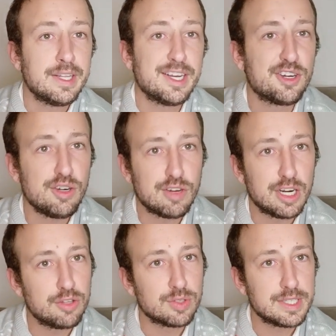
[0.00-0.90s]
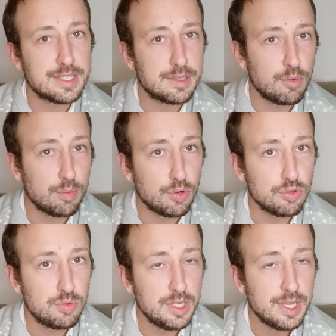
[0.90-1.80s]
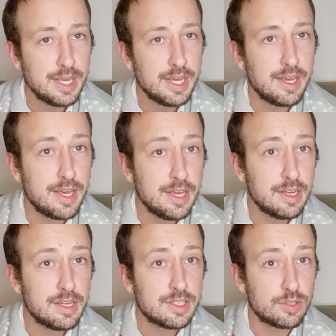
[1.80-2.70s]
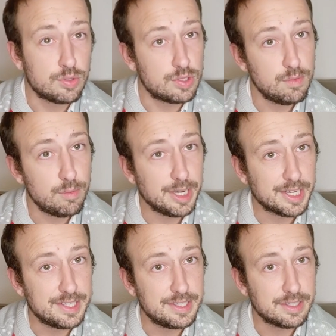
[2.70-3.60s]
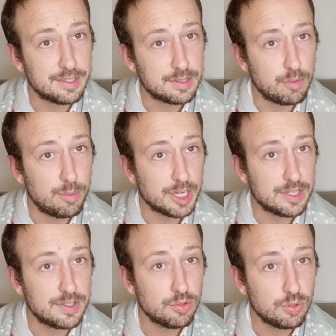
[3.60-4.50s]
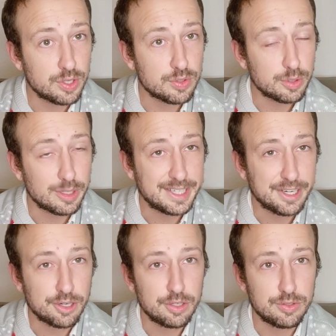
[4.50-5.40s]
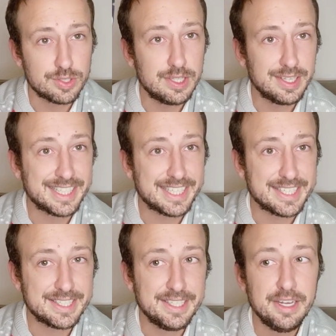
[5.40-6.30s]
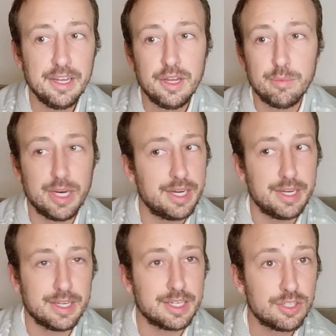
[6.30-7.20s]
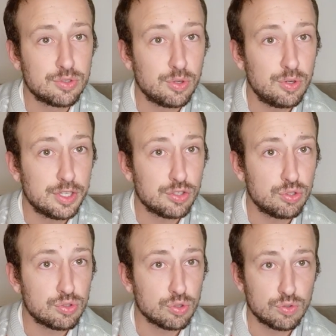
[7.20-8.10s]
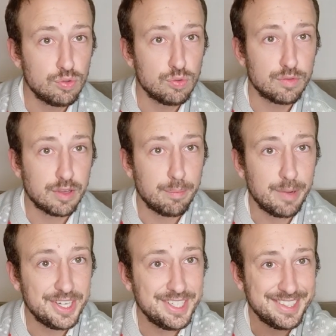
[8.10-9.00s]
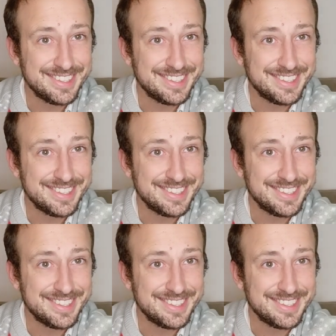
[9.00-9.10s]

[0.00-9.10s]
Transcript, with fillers: D'accord Voilà, donc ça c'est mon produit et c'est aussi mon marketing, c'est mon marketing de réseau. D'accord Donc si tu es intéressé, bah, clique sur le lien juste au-dessous ou viens me parler.